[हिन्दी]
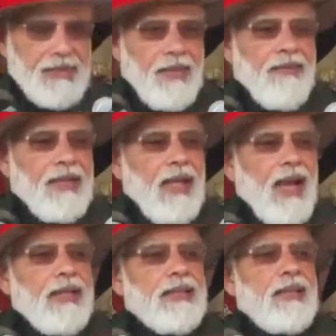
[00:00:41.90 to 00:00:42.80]
इस
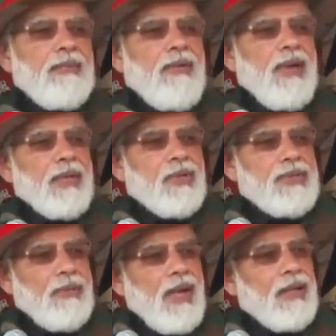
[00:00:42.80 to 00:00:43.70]
संवैधानिक जिम्मेवारी को
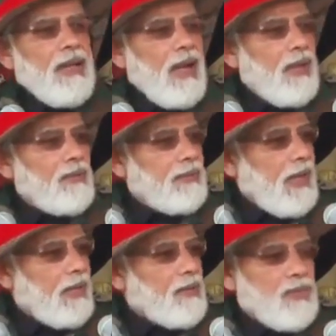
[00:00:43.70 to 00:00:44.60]
संभाल रहा
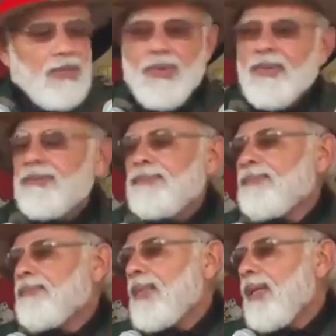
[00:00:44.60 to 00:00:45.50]
हूं आज उसको
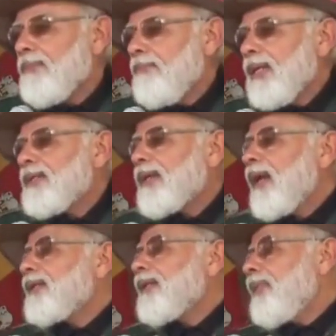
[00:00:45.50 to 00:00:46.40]
20
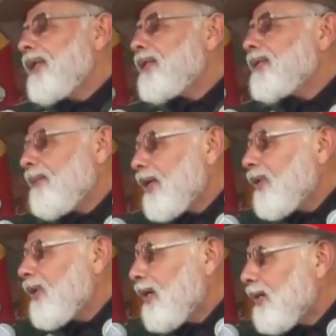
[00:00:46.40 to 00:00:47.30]
साल से व्यतीत समय
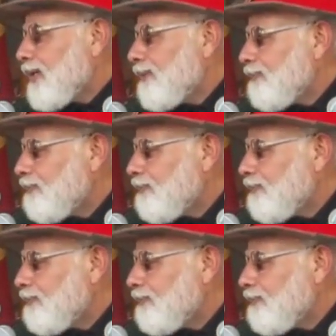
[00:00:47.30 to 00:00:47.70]
हो गया